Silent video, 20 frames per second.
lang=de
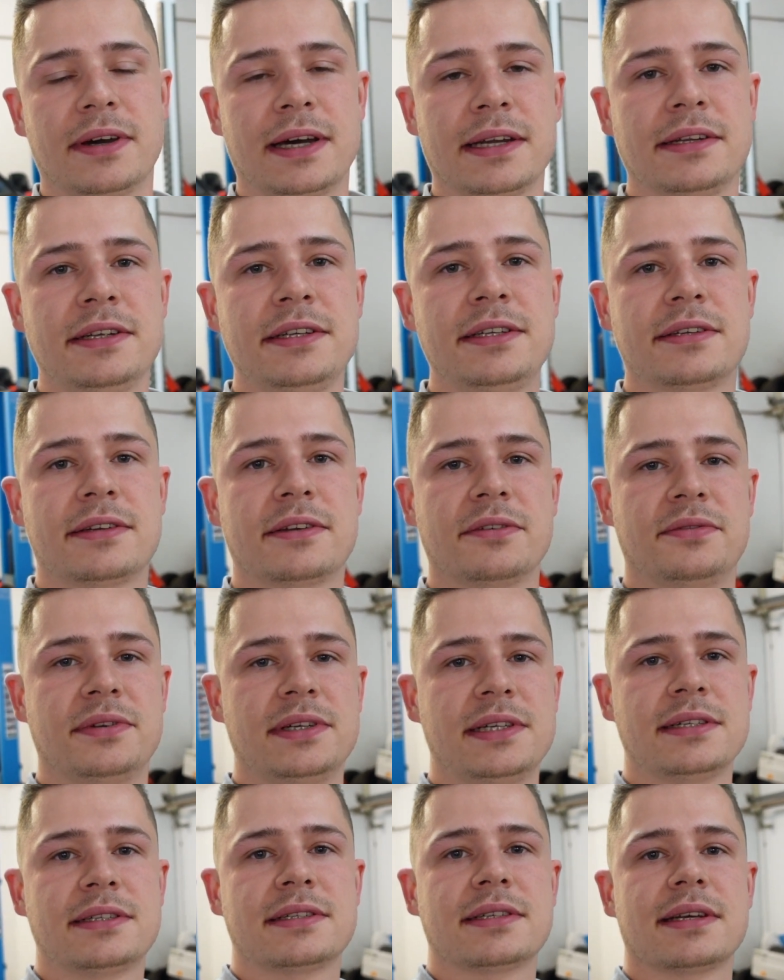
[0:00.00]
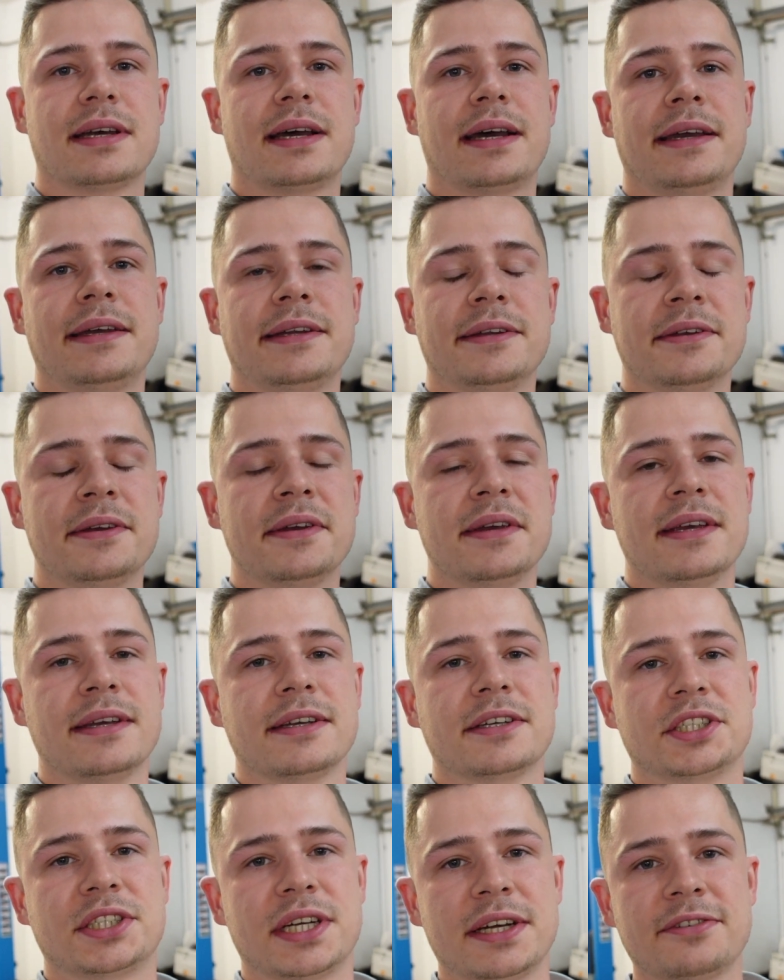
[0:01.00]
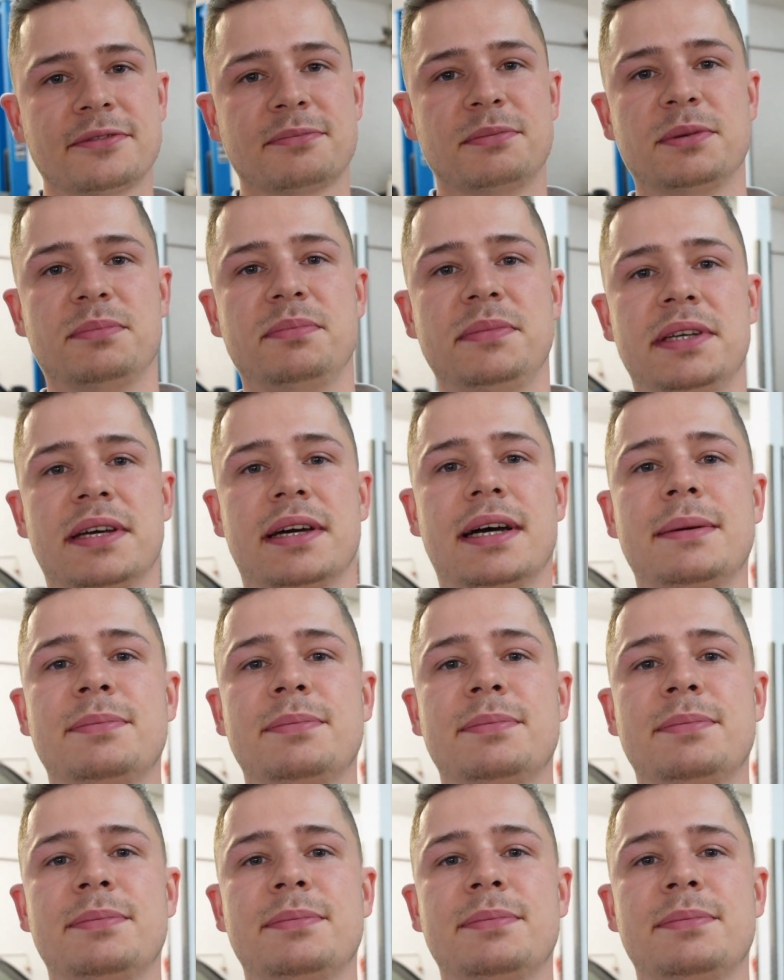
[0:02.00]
waren nicht gewillt, ein Geschäft mit mir